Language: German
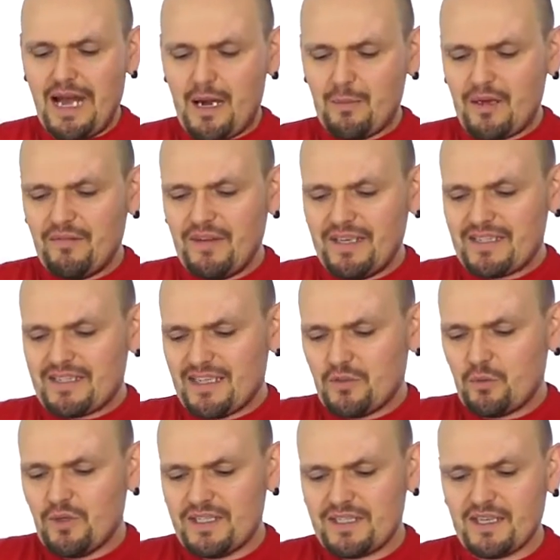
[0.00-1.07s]
Aber wenn jetzt
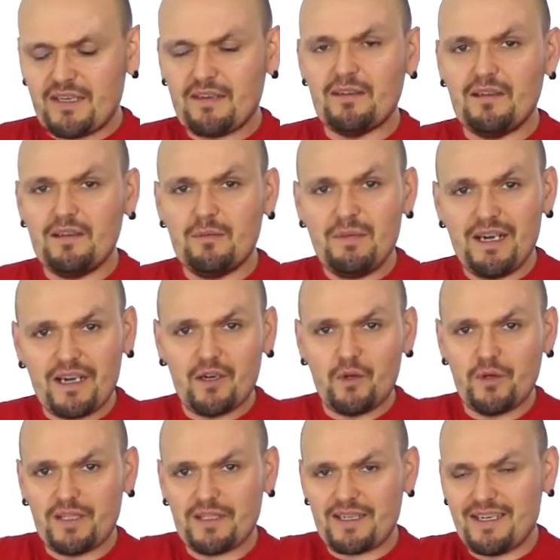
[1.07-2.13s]
natürlich dann äh, mehrere
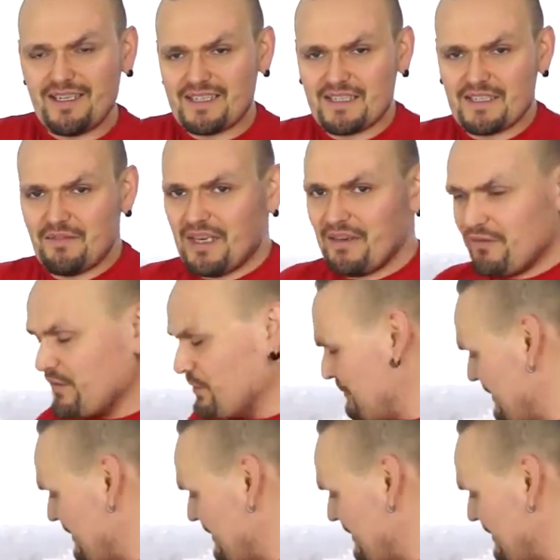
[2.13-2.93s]
Leute dran essen, es werden